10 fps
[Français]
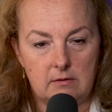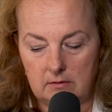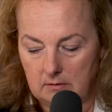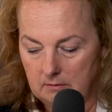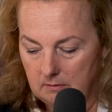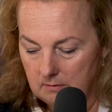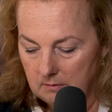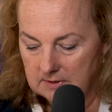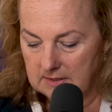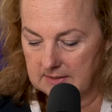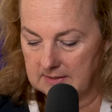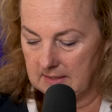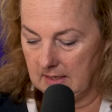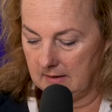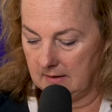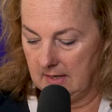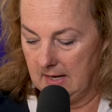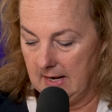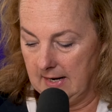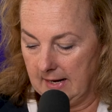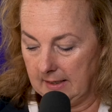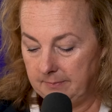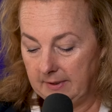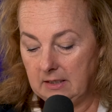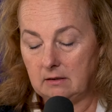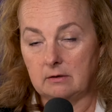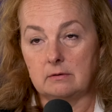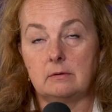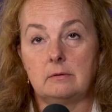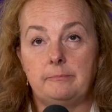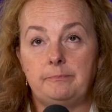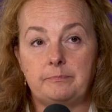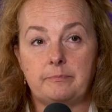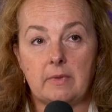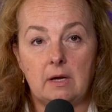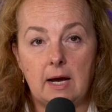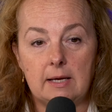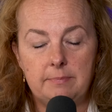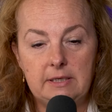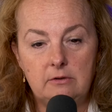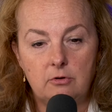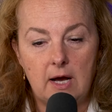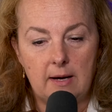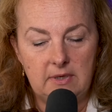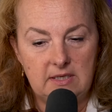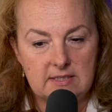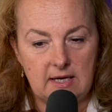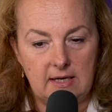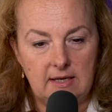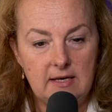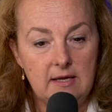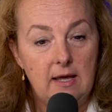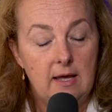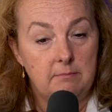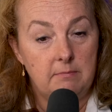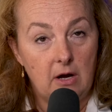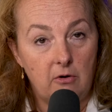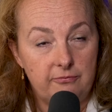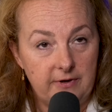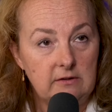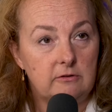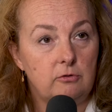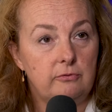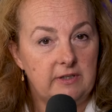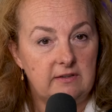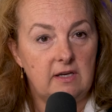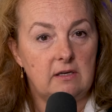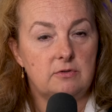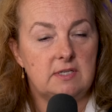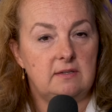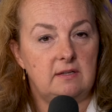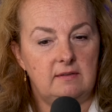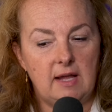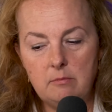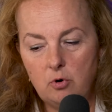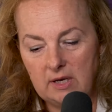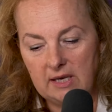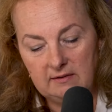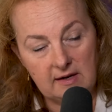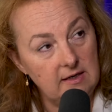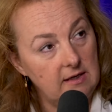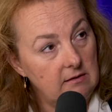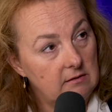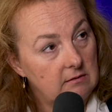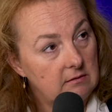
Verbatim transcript: Euh, c'est la, la, réplique, euh, la réplique de l'armée israélienne. Mais en fait, le fait est que c'était tellement étalé.